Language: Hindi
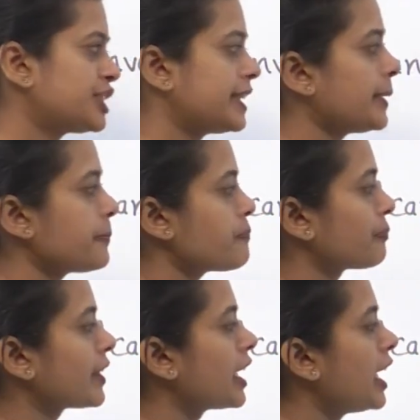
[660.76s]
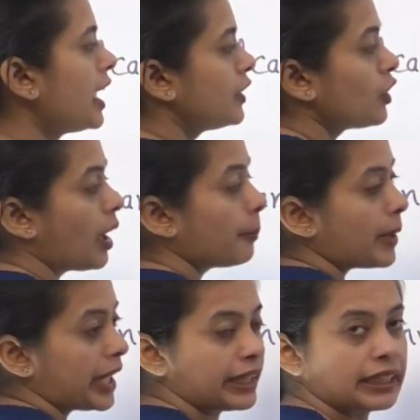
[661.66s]
ठीक है अब
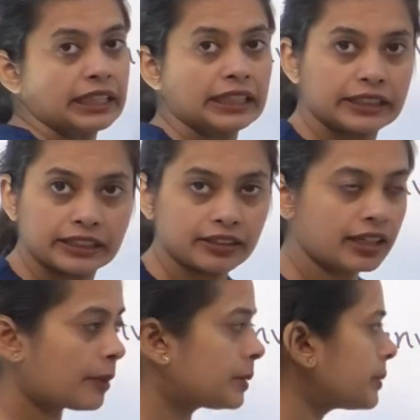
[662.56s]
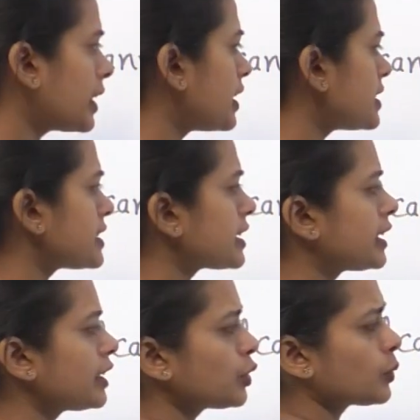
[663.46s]
पायर एल लिख दिया अब हम क्या कर
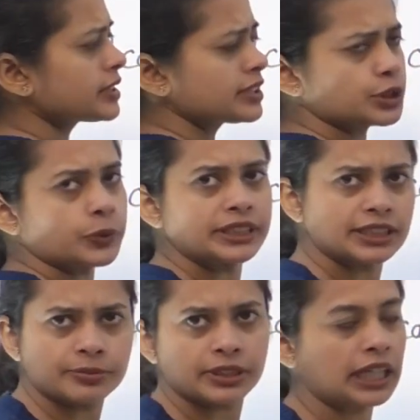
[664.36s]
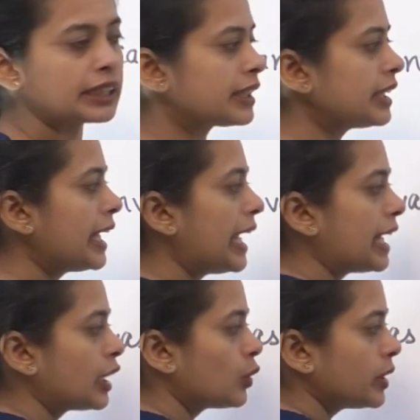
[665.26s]
सकते हैं थोड़ा सा इसको इजी बनाते हैं
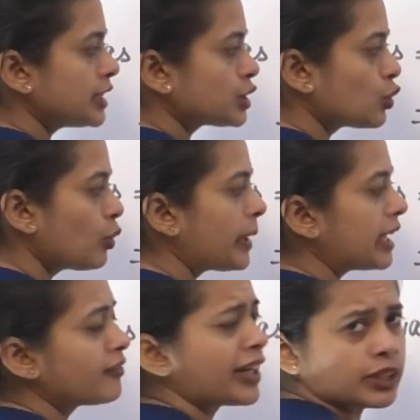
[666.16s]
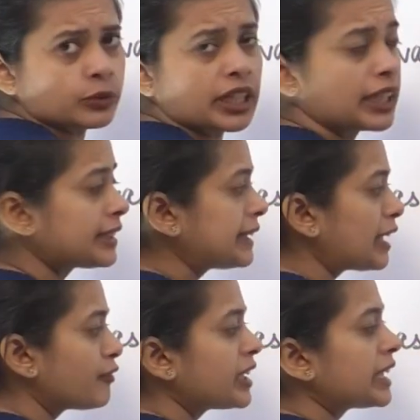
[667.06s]
एल इसको पहले फाइंड आउट कर लेते हैं
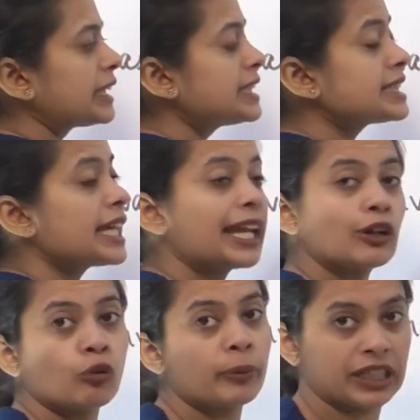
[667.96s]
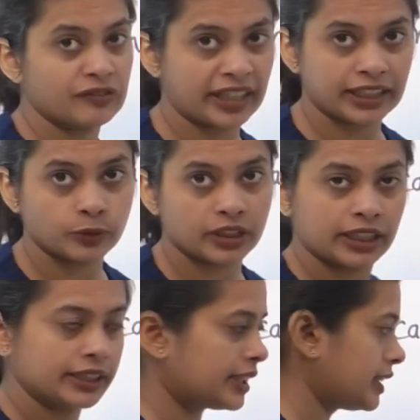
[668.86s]
या फिर एटलीस्ट एल को पहले फाइंड आउट कर
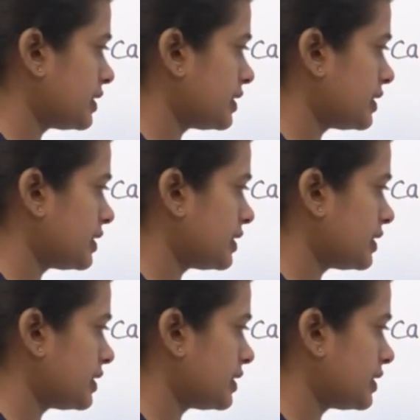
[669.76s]
लेते